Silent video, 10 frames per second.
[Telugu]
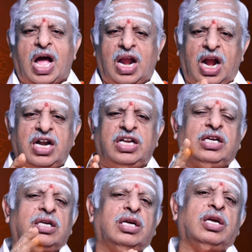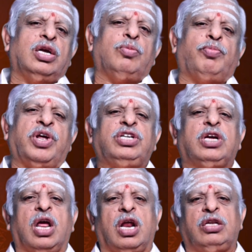అలాంటి
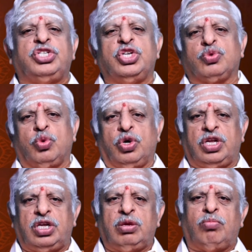పరిష్కారాలు చేసుకొని